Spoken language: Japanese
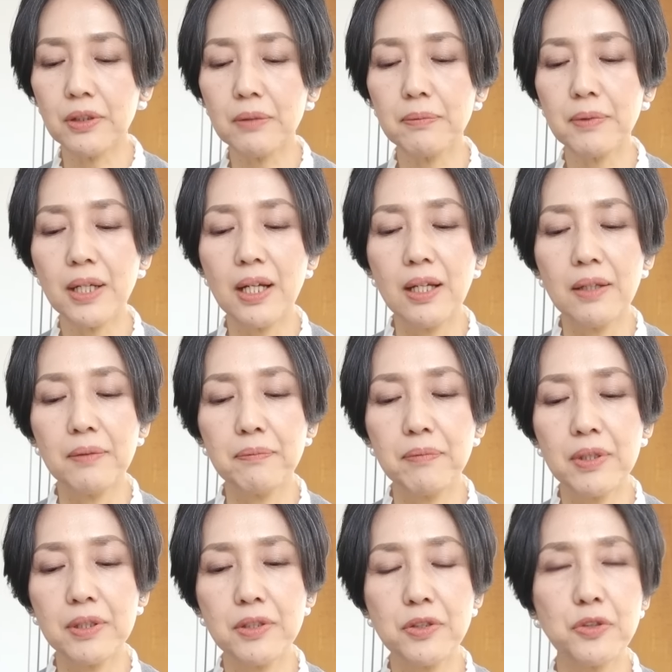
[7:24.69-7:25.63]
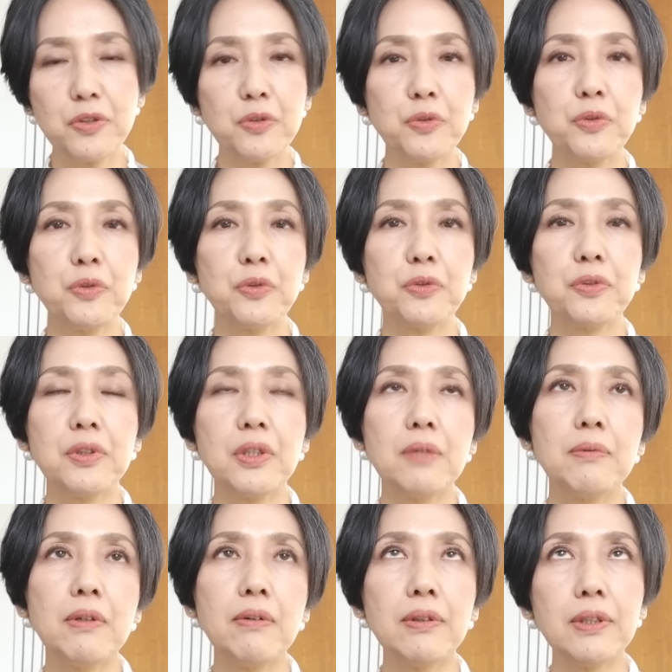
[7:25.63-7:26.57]
えばベリーショートとい
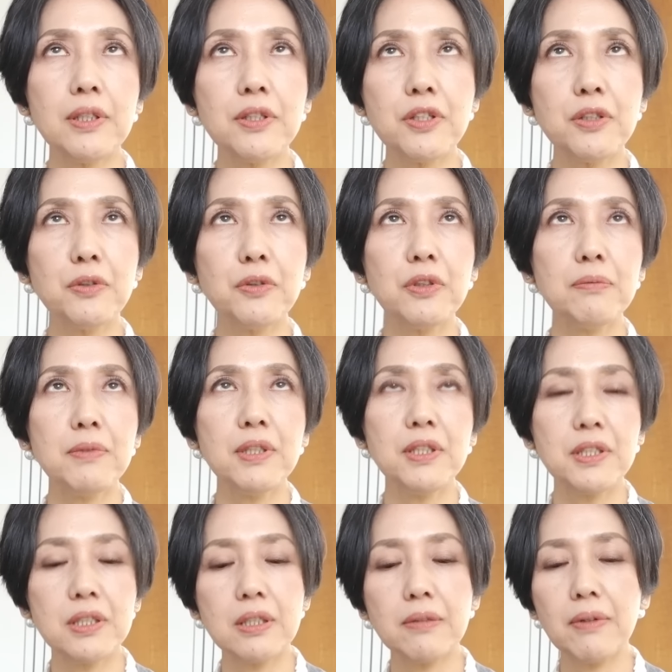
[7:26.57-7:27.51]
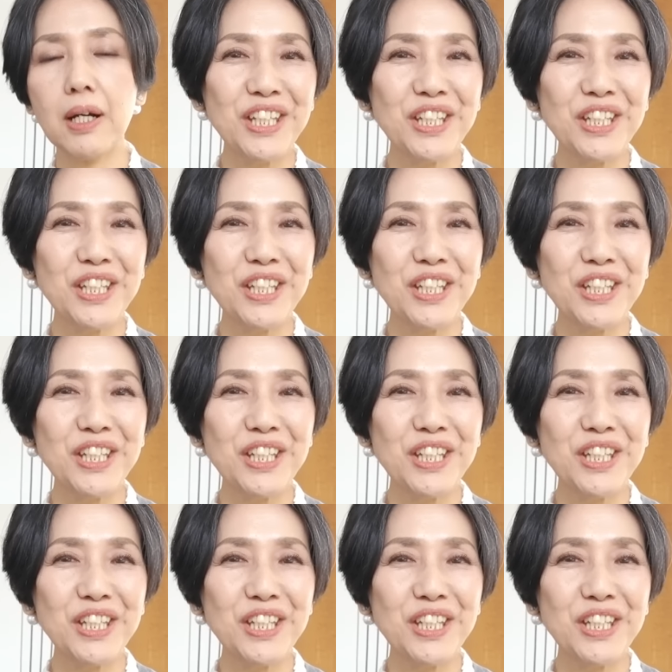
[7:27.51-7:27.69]
えば私のイメージでは